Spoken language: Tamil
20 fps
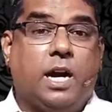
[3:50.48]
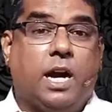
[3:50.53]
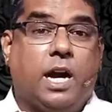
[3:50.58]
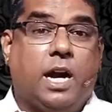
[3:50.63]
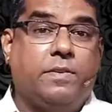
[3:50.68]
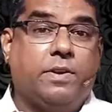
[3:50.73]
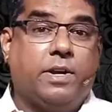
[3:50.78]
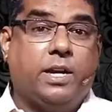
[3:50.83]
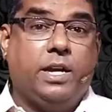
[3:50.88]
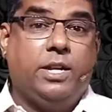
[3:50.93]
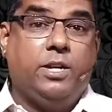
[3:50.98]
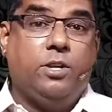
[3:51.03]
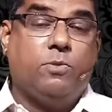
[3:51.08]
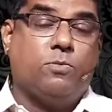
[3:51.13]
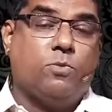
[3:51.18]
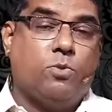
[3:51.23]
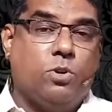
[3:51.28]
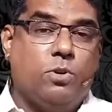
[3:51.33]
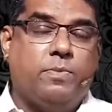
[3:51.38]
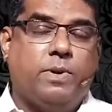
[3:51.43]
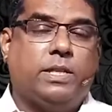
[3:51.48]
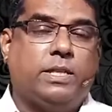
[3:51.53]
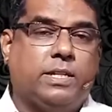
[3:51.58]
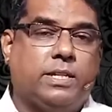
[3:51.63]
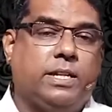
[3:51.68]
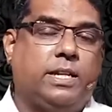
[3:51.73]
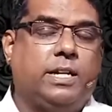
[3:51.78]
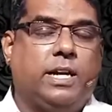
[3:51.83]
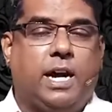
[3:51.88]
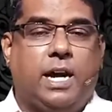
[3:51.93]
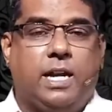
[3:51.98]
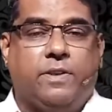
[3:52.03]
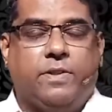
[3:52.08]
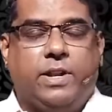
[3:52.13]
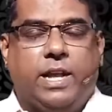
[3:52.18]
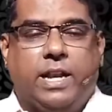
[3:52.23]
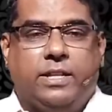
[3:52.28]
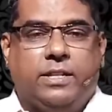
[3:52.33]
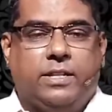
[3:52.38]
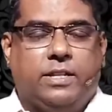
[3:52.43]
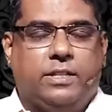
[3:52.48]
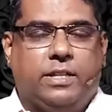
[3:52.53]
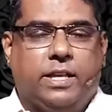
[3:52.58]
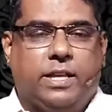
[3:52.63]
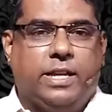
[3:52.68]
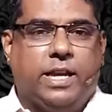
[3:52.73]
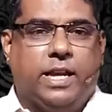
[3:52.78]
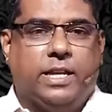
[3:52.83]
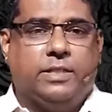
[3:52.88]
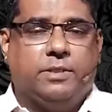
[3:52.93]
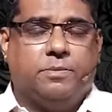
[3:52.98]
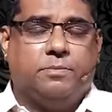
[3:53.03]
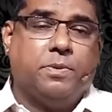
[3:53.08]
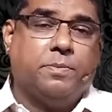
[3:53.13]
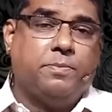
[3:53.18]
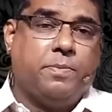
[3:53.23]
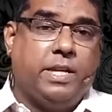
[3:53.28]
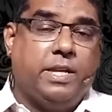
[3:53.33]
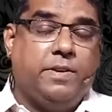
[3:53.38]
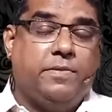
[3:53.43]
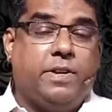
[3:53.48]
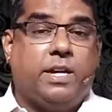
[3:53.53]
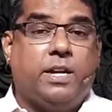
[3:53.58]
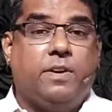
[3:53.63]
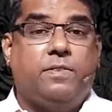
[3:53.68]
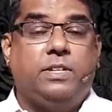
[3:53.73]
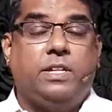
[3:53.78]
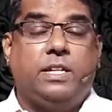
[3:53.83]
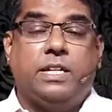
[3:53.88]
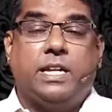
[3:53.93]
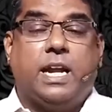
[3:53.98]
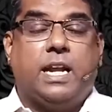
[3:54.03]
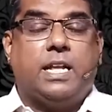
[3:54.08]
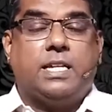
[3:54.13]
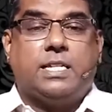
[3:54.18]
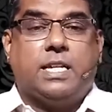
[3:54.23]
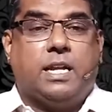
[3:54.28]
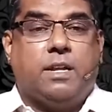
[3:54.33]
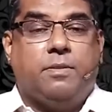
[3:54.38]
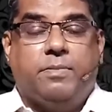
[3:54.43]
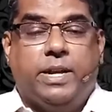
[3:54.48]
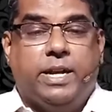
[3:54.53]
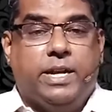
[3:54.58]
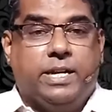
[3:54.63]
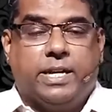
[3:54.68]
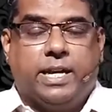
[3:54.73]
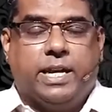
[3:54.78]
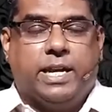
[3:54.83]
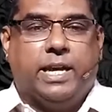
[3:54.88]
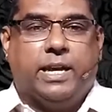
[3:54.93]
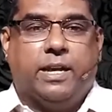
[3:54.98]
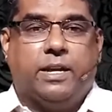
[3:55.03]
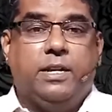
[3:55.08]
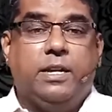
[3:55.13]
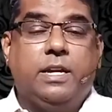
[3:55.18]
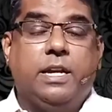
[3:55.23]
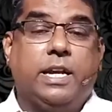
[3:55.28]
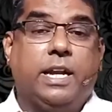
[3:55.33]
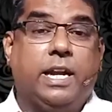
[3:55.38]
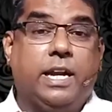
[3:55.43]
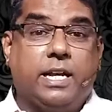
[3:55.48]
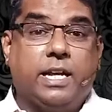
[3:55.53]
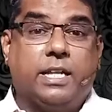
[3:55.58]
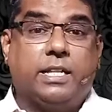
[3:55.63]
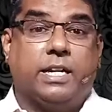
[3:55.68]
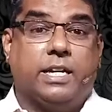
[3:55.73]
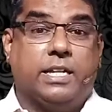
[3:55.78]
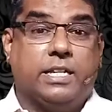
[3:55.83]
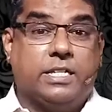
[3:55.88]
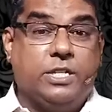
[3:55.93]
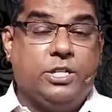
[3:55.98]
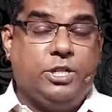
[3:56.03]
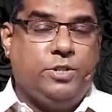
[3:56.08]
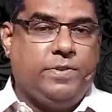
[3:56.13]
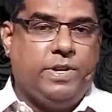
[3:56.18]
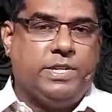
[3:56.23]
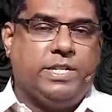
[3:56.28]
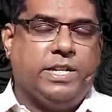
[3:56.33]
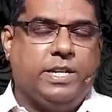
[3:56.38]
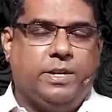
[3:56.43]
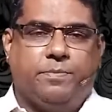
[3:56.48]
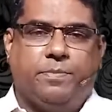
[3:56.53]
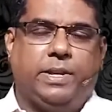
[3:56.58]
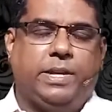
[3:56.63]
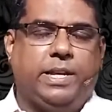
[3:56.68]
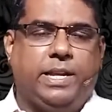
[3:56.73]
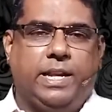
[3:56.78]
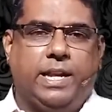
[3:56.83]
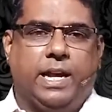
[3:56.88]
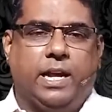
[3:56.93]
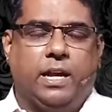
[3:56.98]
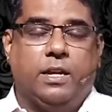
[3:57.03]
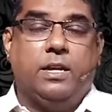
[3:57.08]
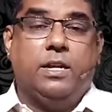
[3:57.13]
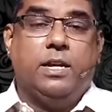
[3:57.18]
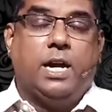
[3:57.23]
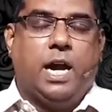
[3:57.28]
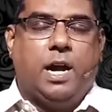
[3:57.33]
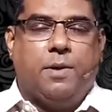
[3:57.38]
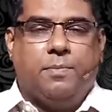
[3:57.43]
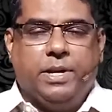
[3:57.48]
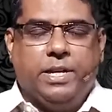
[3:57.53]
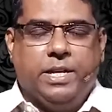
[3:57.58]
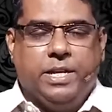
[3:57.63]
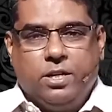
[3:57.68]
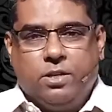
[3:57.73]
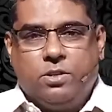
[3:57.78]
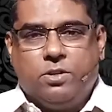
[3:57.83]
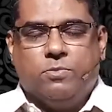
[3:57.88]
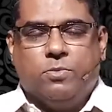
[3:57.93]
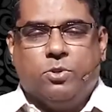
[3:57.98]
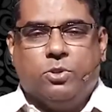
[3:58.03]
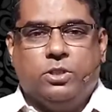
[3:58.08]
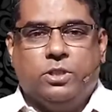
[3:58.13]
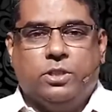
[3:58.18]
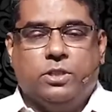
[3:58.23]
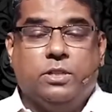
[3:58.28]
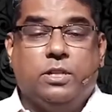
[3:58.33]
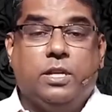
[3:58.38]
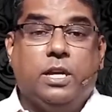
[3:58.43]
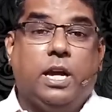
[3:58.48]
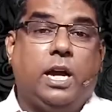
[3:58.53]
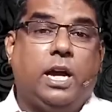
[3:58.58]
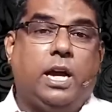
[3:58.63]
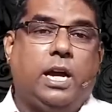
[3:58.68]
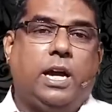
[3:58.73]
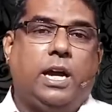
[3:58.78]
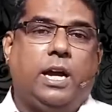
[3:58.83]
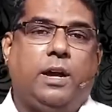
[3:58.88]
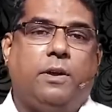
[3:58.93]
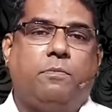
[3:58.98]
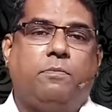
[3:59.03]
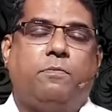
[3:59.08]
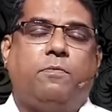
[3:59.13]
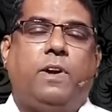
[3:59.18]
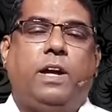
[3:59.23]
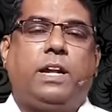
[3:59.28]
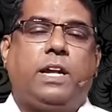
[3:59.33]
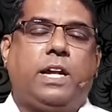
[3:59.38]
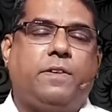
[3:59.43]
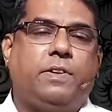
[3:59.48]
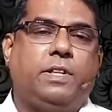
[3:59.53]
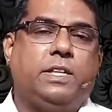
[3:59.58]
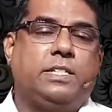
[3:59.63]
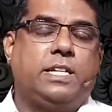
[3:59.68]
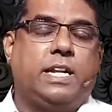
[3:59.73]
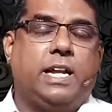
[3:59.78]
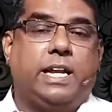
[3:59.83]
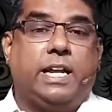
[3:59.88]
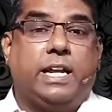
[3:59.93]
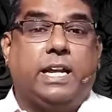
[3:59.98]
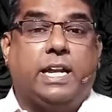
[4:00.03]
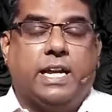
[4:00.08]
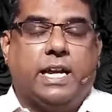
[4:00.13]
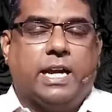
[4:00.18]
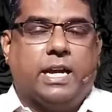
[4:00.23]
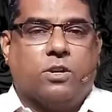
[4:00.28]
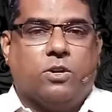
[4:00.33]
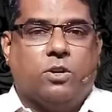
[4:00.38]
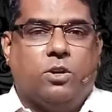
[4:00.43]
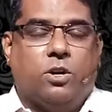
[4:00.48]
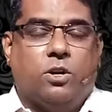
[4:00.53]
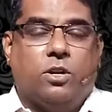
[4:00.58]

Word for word: அவர்கள் இன்னும் குடும்பத்துக்கு ஆண்டவரை அறிந்தது தெரியாது இப்போ இவர்கள் வந்து ஞானஸ்தானம் எடுக்கலை எடுக்கிறதுக்கான சுச்சுவேஷன் இப்போ இல்லை அப்படி இருக்கும்போது வருகை வந்துச்சுன்னா என்ன நடக்கும்